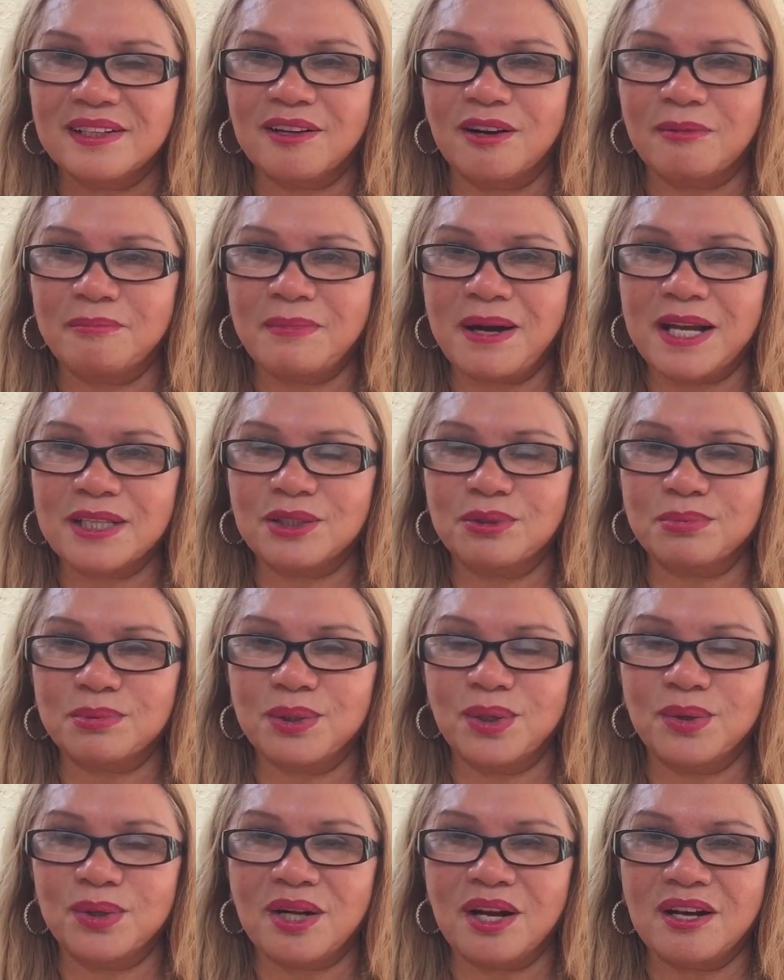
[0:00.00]
còn 30
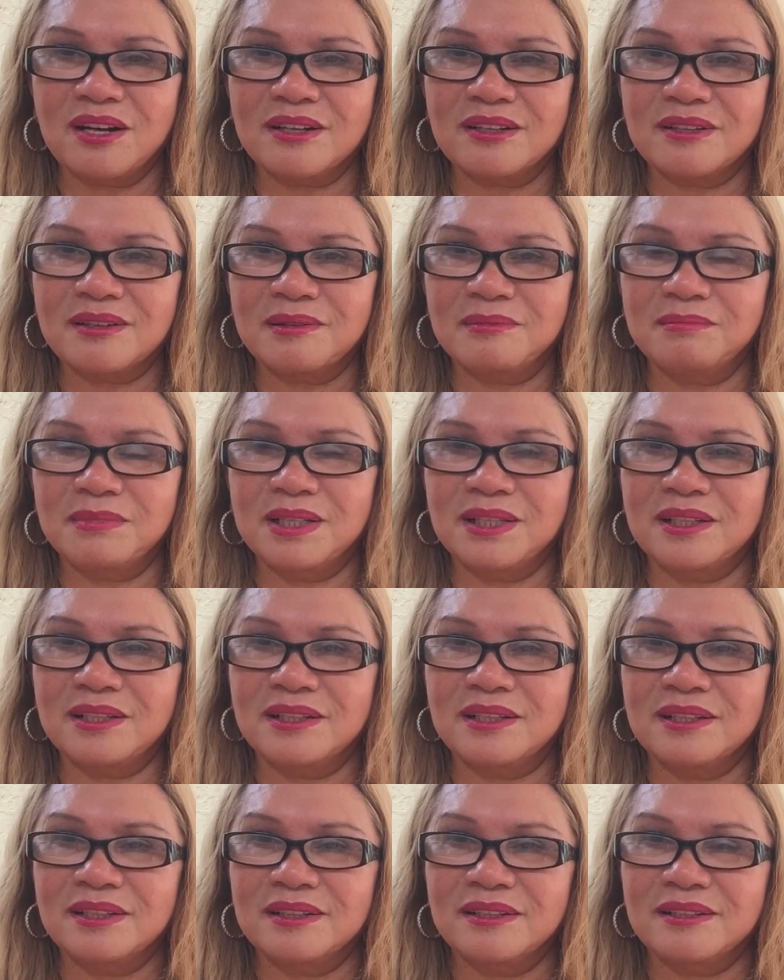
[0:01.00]
đô đó mình
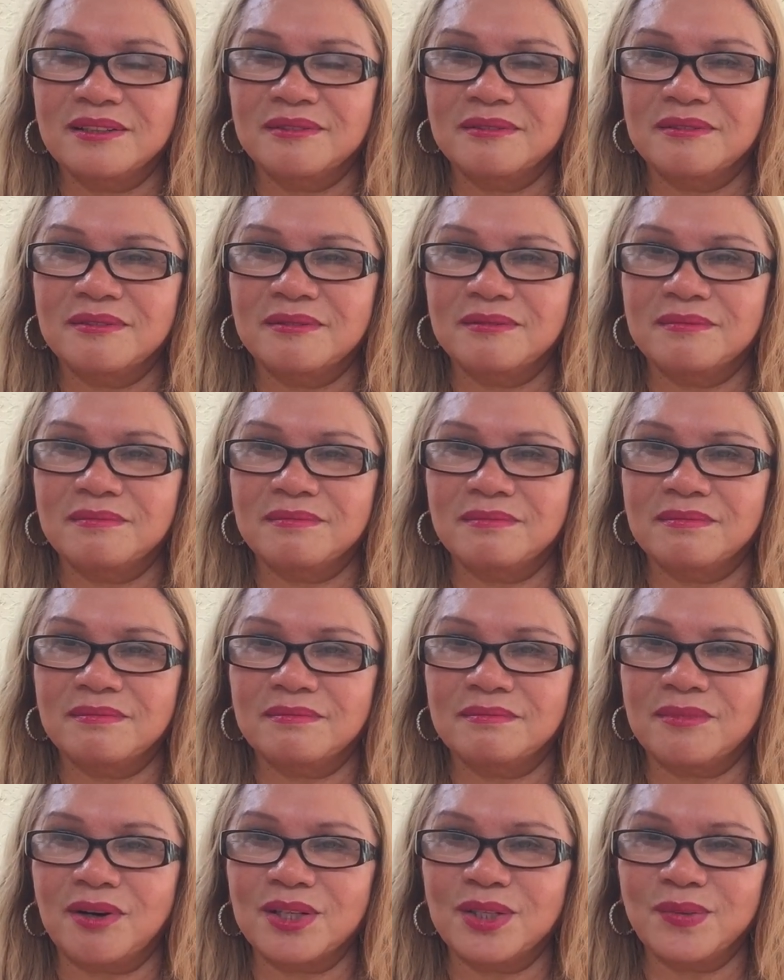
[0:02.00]

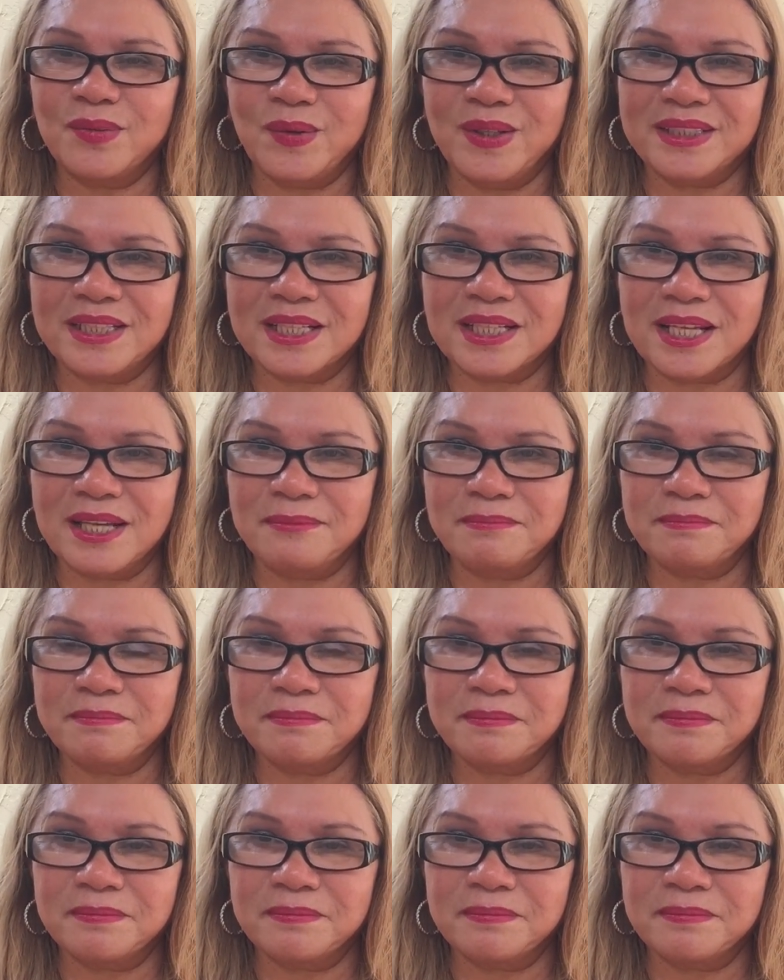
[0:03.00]
mở vô quỹ tiết kiệm